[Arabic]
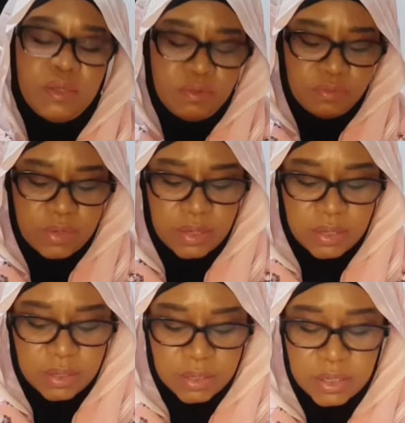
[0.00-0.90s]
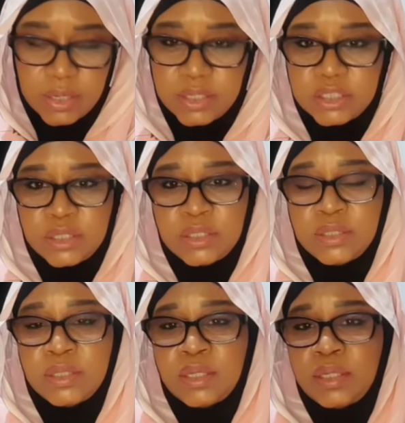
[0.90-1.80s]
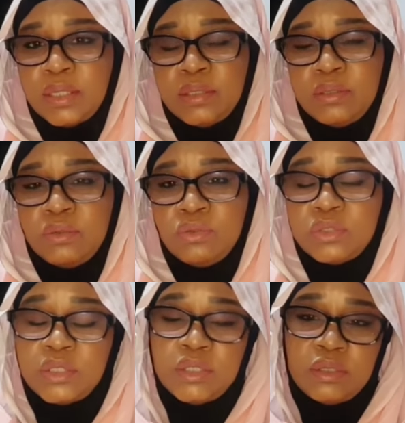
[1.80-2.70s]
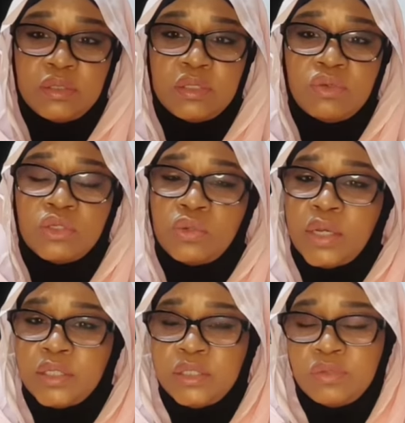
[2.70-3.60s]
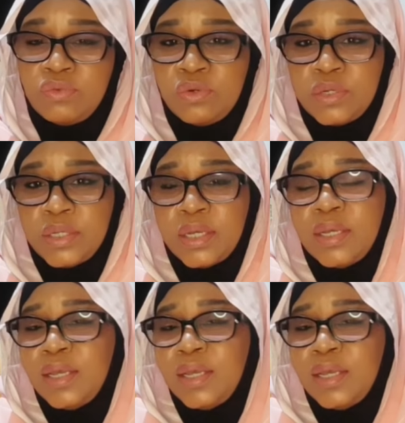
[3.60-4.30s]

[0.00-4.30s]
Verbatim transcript: فعشان كده يعني لو زجت تسوي شيء وحجت فوق ده